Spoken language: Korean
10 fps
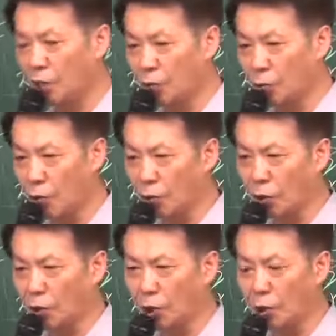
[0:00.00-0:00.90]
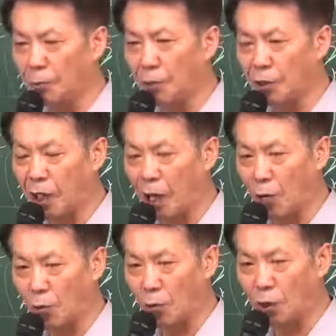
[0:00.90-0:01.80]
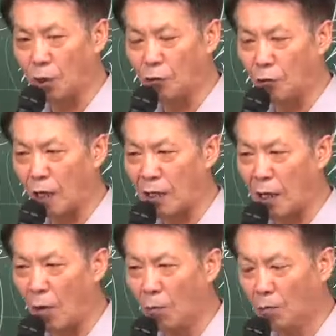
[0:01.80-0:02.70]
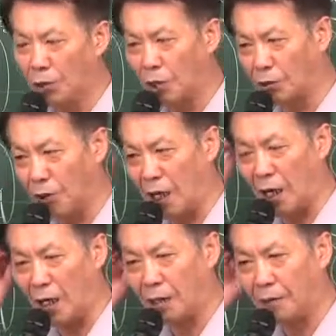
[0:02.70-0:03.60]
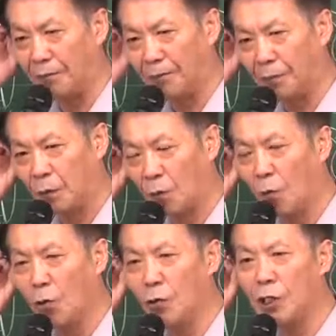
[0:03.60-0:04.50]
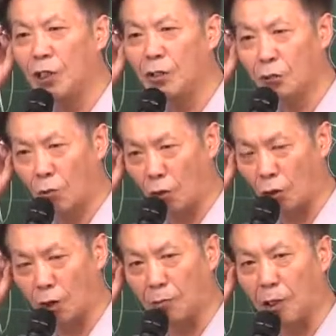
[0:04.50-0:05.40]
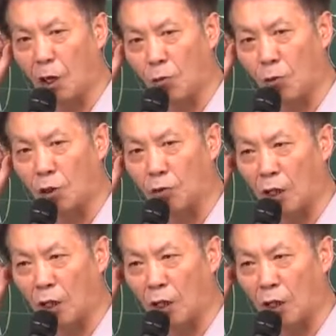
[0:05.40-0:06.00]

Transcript: 등록 결격이면 개업공인중개사는 업무정지야. 고용인이 등록 결격이면 개업공인중개사